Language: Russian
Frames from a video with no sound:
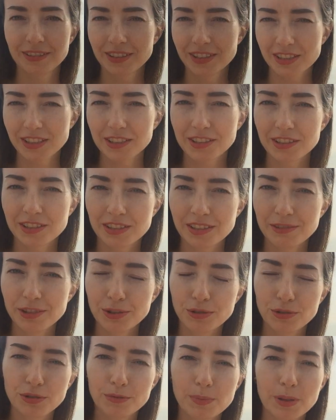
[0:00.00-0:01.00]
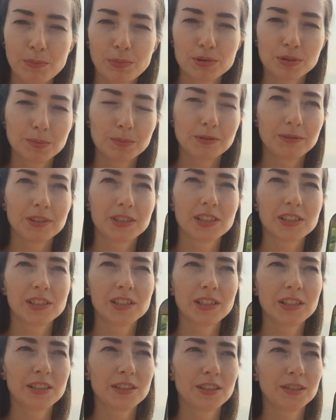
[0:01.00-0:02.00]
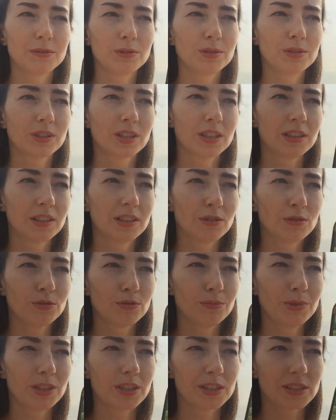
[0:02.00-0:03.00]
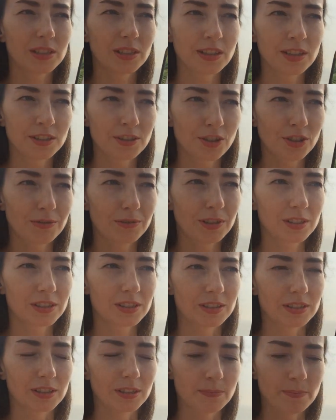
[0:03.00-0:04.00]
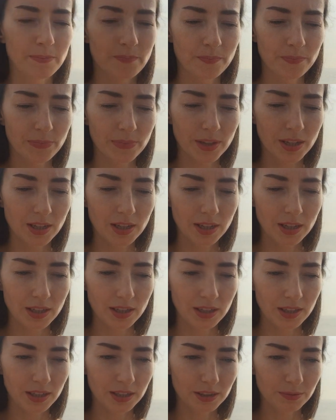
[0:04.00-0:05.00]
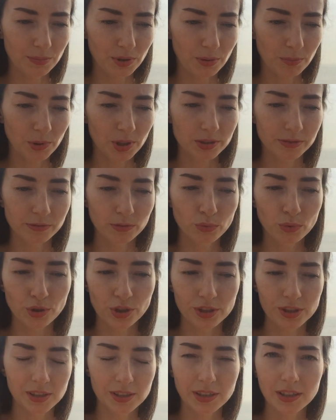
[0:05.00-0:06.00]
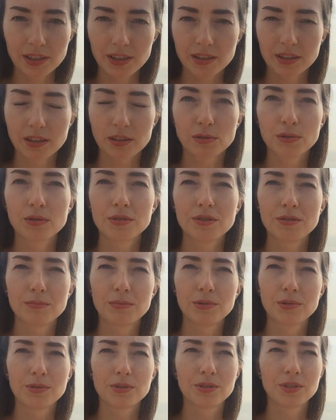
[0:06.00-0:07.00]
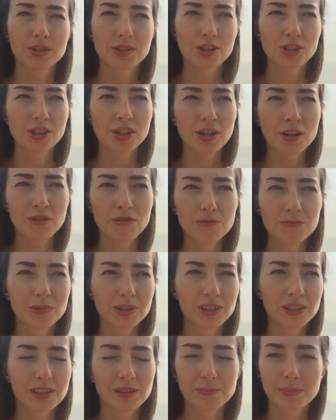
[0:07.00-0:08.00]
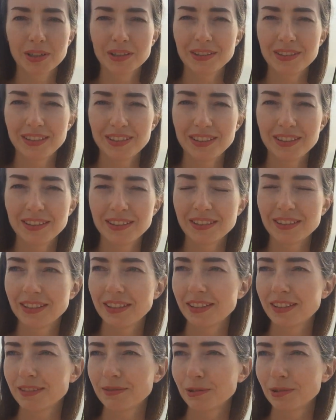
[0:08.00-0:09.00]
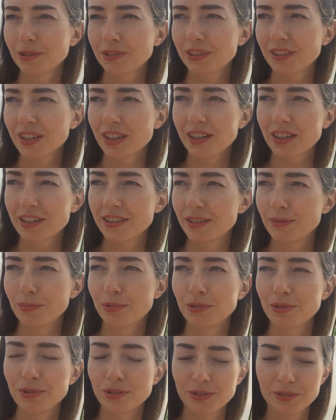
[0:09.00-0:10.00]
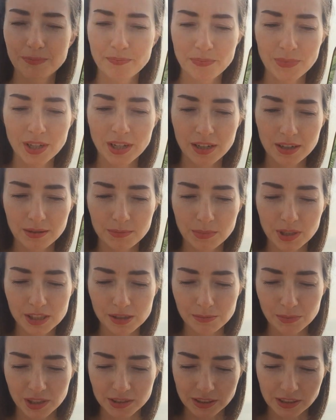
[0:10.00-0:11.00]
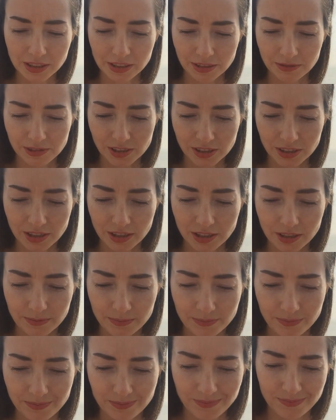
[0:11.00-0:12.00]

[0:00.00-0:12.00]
Кстати, советую попробовать. И знаете, вот когда он у меня заканчивается, и, например, в душе стоит какой-нибудь шаума или пантин, или вот какая-нибудь масс-маркетовская